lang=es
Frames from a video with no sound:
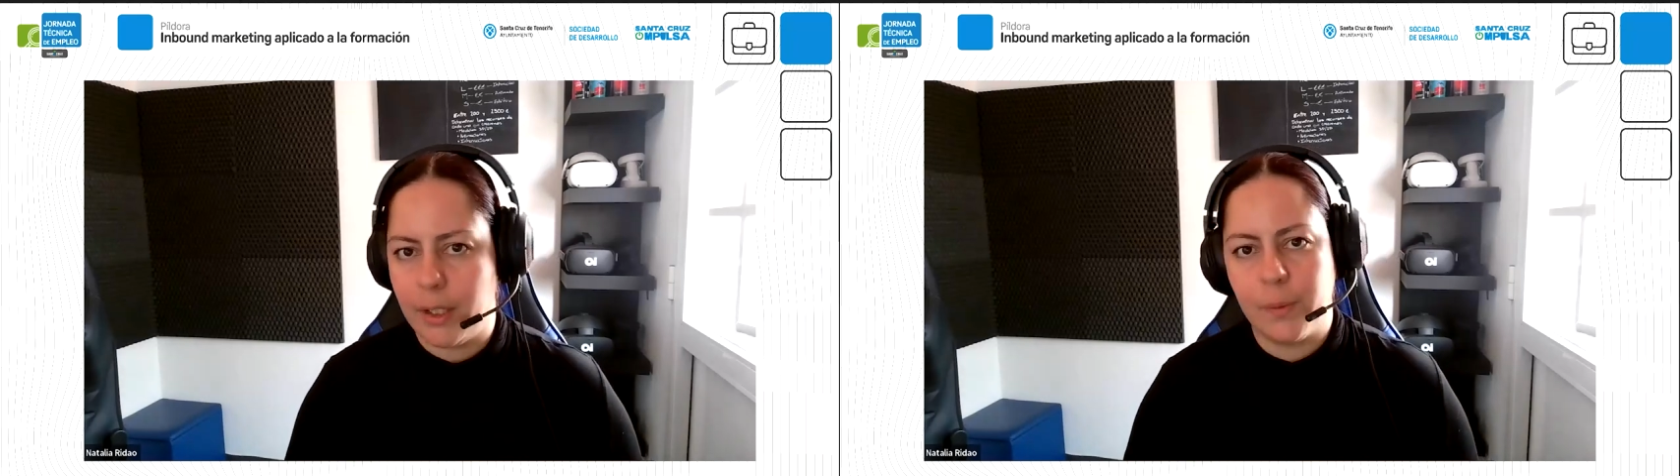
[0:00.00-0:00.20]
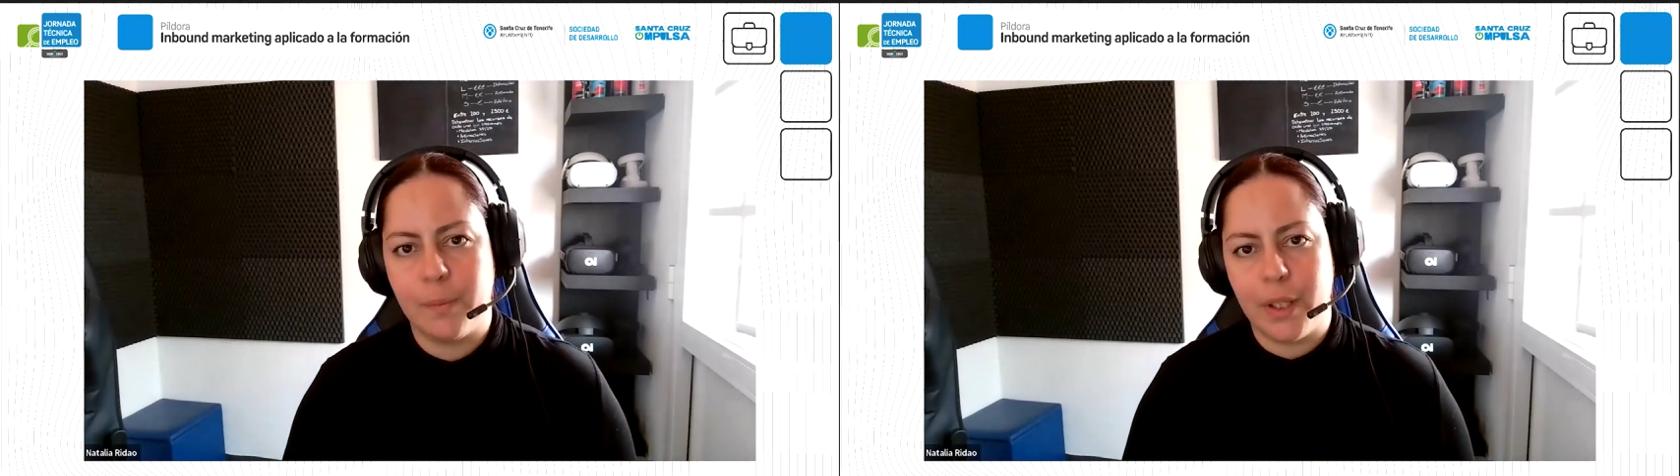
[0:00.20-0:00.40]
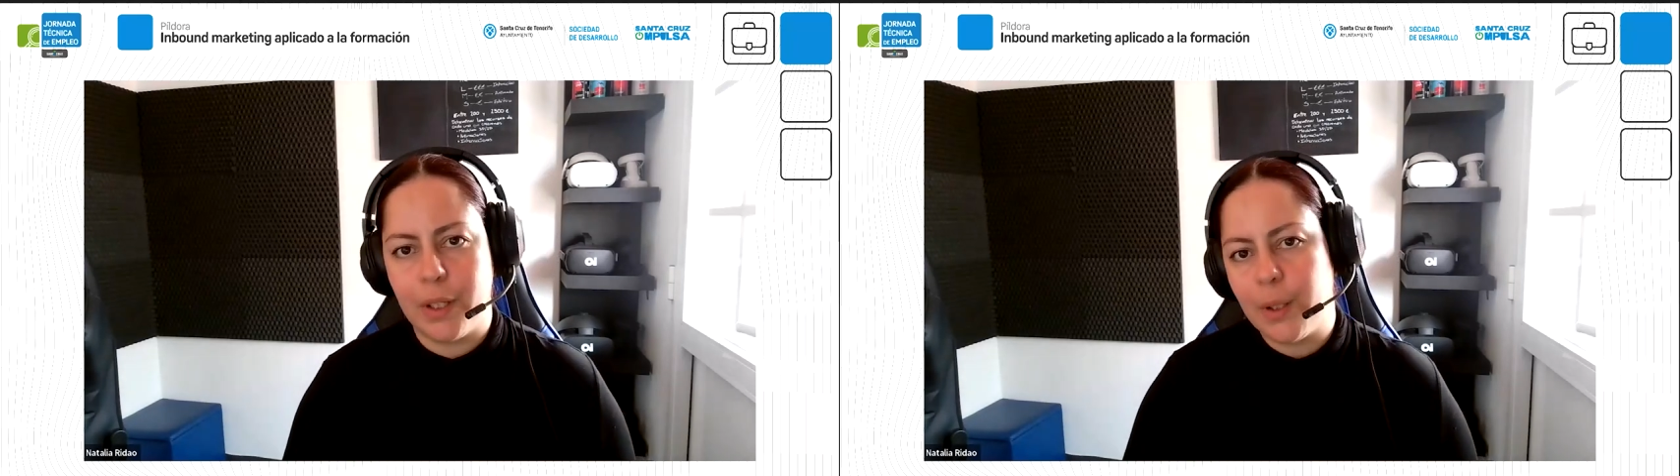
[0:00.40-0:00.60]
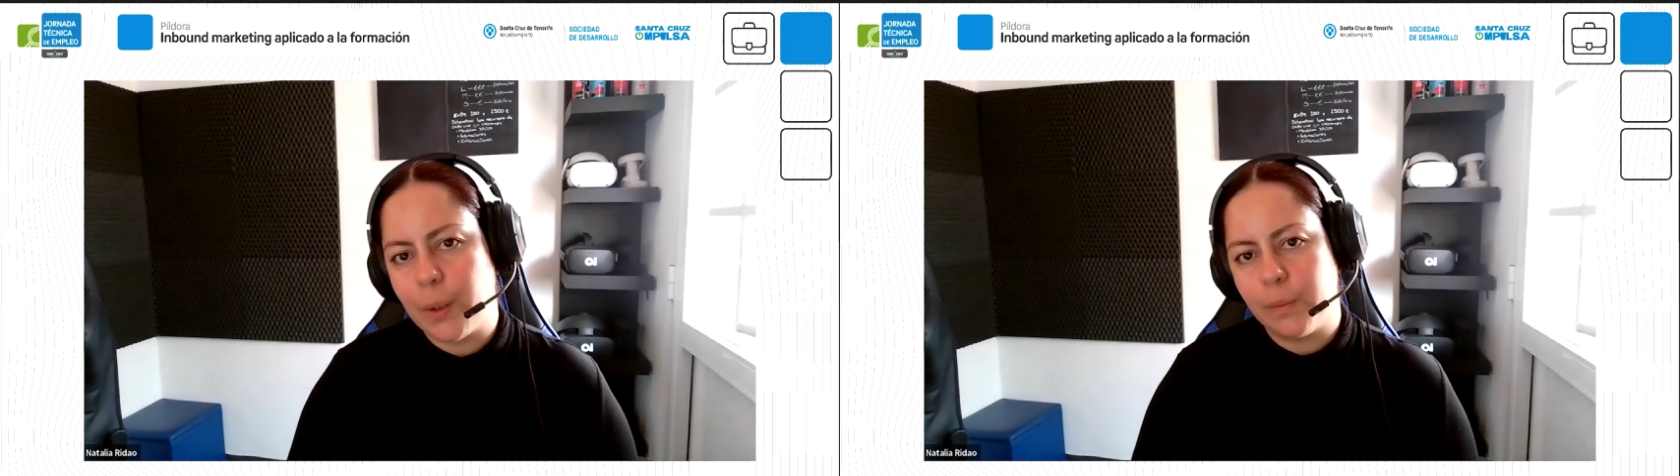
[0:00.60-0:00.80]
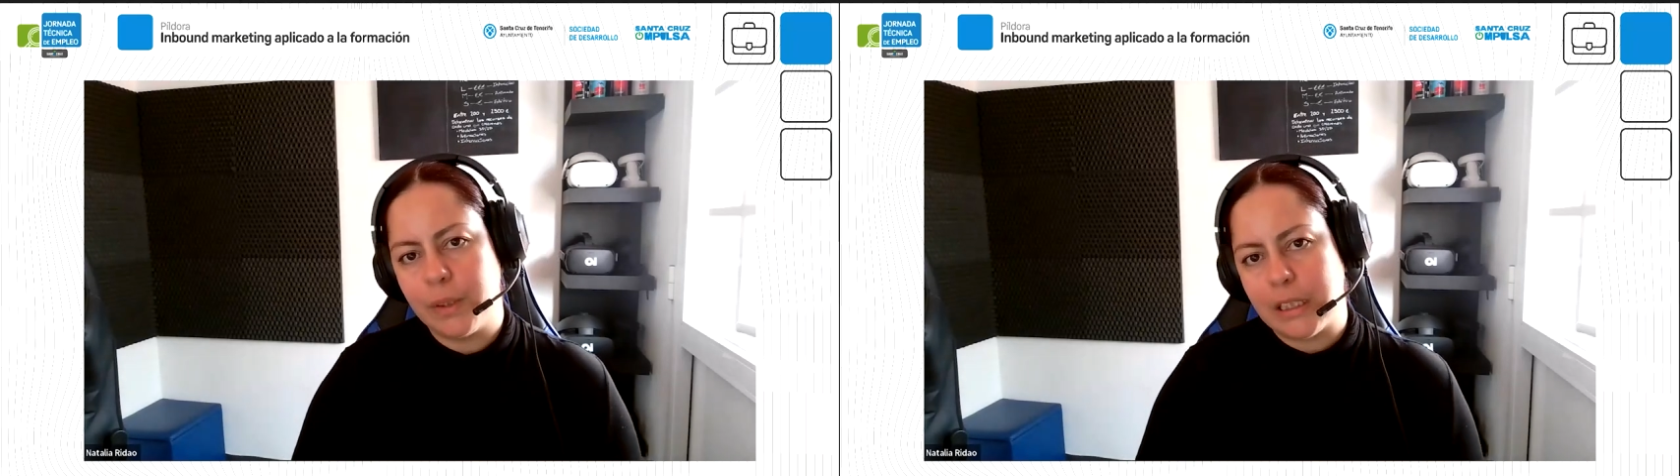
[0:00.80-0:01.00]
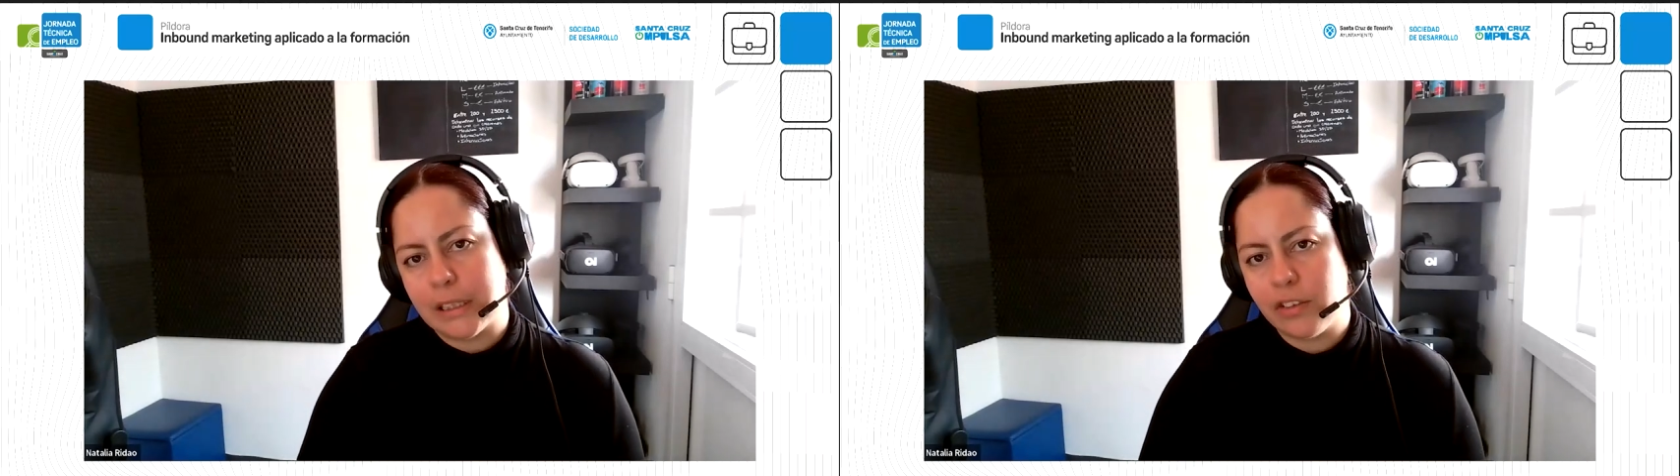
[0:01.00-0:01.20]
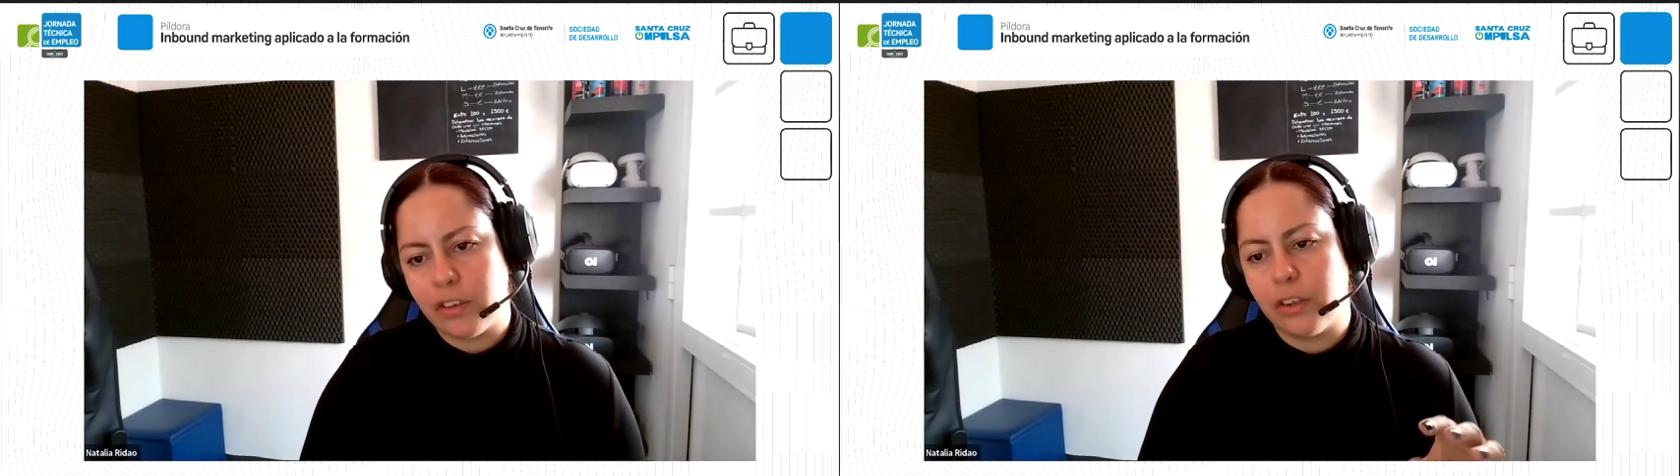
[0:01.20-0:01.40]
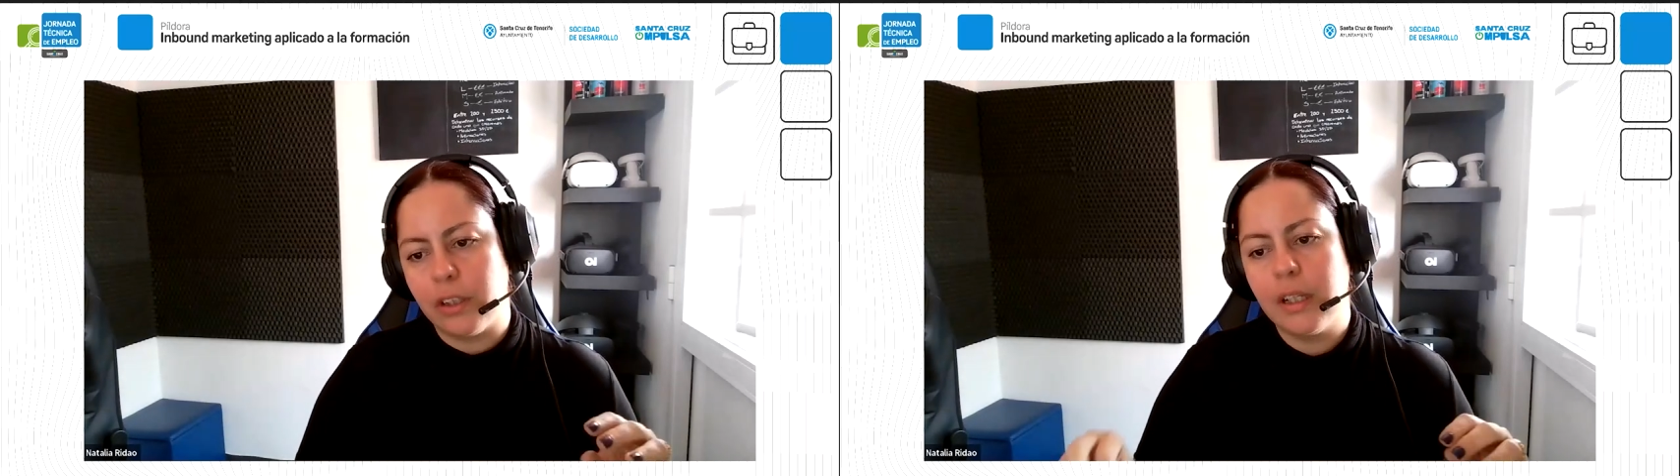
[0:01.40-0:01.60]
a ningún medio de
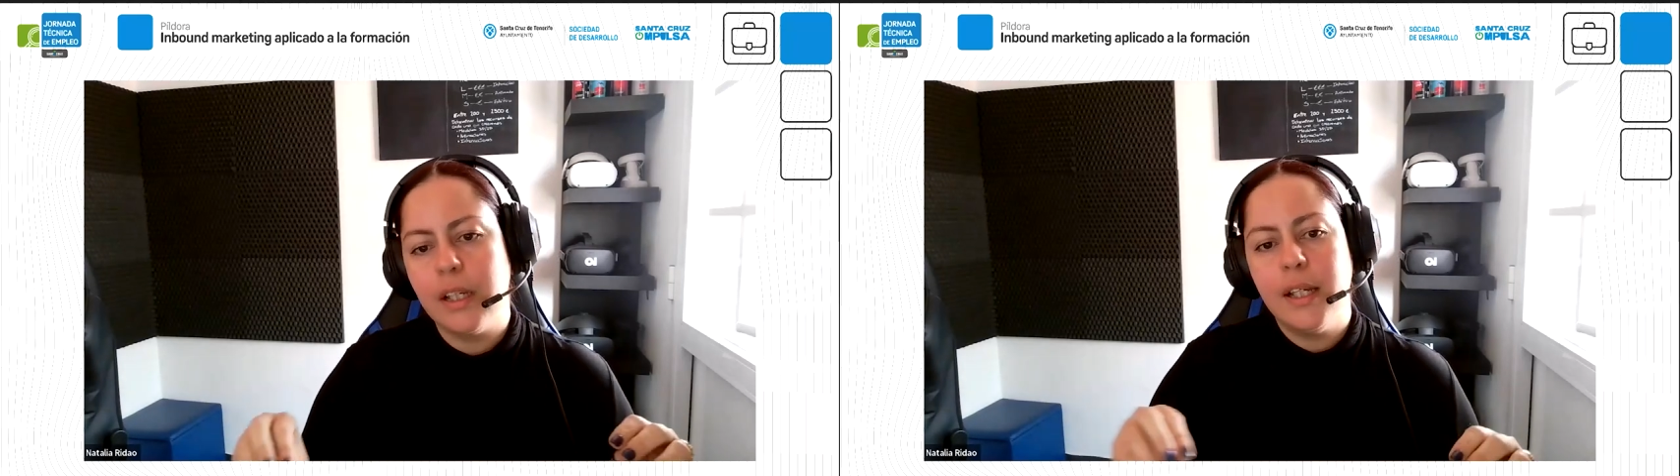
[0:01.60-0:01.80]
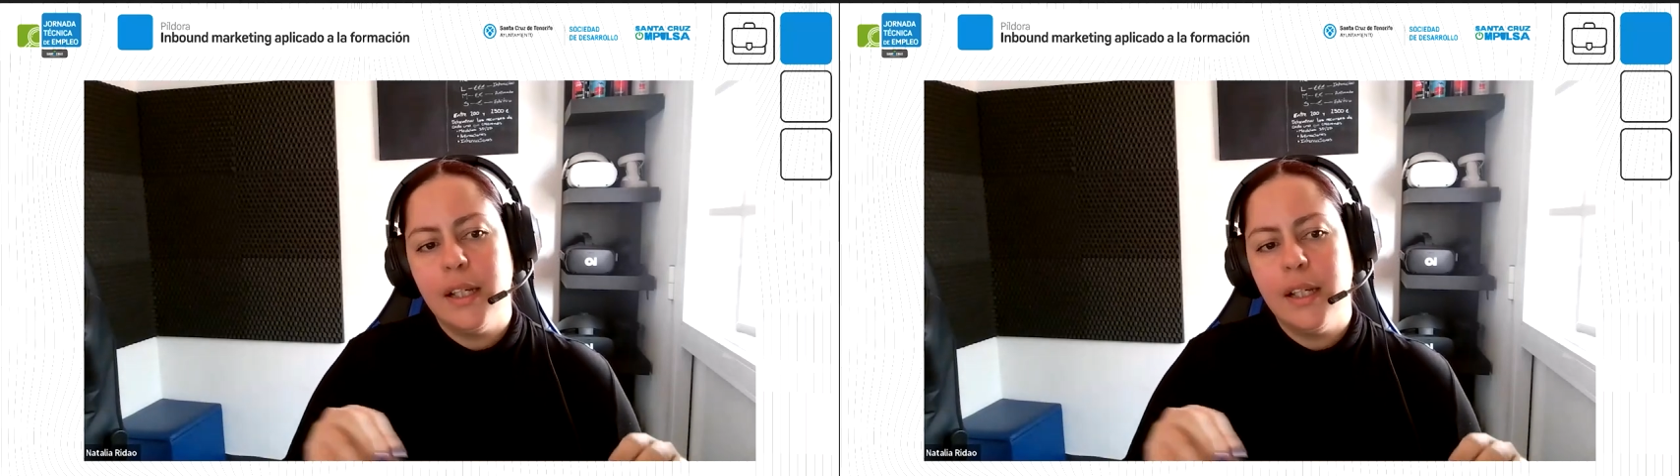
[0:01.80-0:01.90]
comunicación